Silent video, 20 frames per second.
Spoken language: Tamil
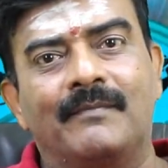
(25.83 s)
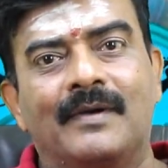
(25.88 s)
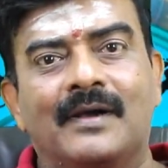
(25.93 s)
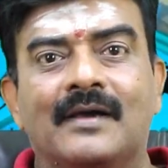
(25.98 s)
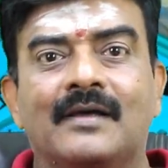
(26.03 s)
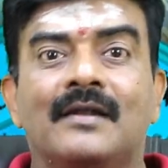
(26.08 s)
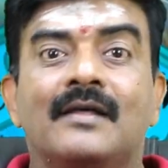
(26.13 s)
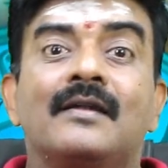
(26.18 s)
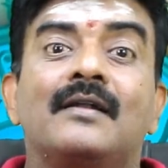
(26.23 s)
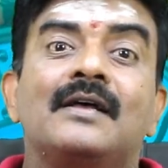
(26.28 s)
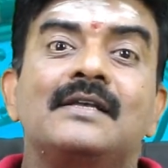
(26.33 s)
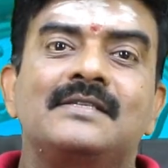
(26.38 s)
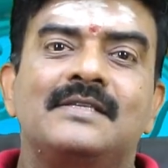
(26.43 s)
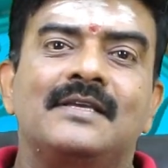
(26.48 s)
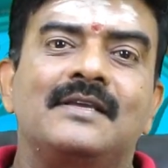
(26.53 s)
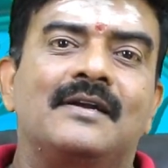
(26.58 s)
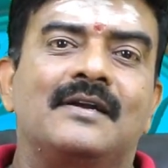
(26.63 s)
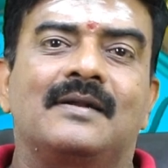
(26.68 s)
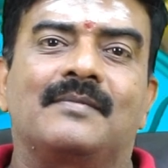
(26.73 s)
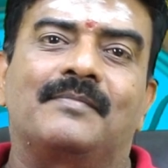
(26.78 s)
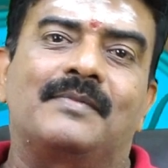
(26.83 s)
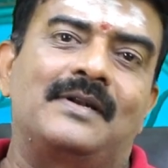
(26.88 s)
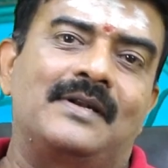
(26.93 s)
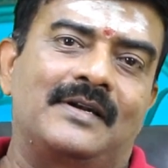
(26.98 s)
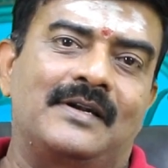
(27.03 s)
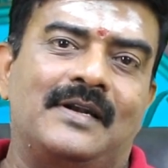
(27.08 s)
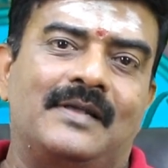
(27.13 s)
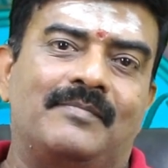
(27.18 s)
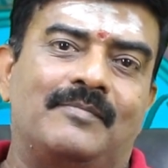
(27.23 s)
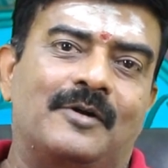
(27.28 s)
மகர ராசிக்கான
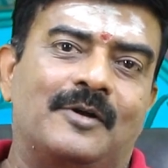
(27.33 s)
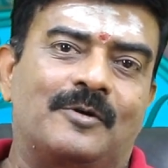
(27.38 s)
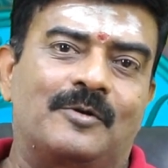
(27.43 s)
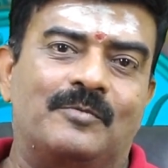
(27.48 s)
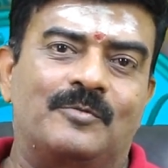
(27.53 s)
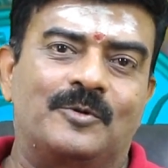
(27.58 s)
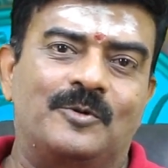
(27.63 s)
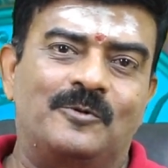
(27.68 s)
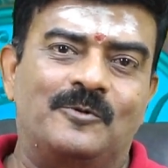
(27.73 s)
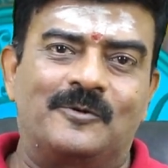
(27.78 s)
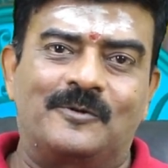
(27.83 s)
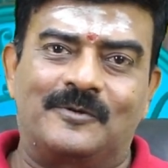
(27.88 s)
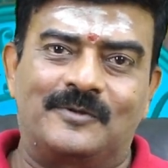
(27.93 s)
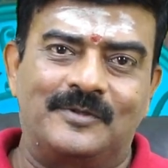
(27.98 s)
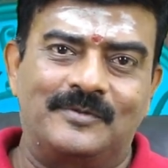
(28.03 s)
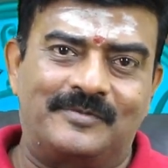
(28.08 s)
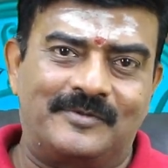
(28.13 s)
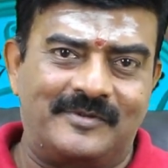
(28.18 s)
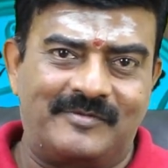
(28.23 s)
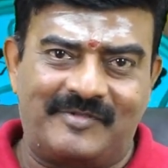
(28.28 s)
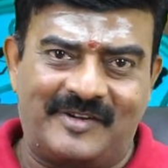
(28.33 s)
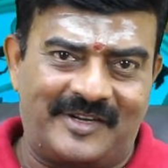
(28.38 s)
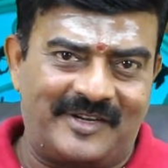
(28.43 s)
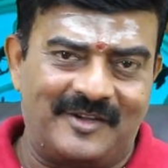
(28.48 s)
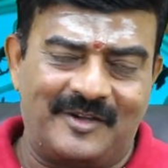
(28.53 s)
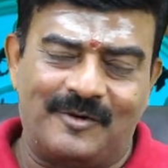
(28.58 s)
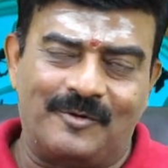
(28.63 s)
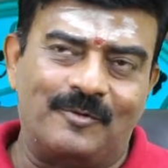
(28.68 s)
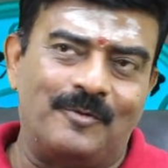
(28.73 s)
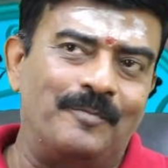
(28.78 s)
பலன்களை பார்க்கும்போது உங்களுக்கு வந்து
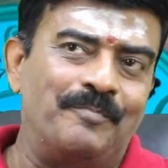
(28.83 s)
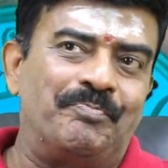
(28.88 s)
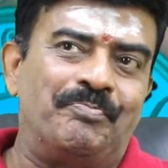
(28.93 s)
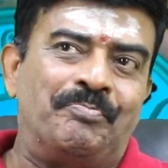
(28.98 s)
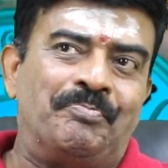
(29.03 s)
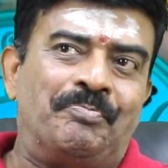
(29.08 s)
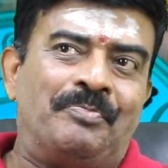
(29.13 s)
பர்ஃபெக்டாக இருக்கும்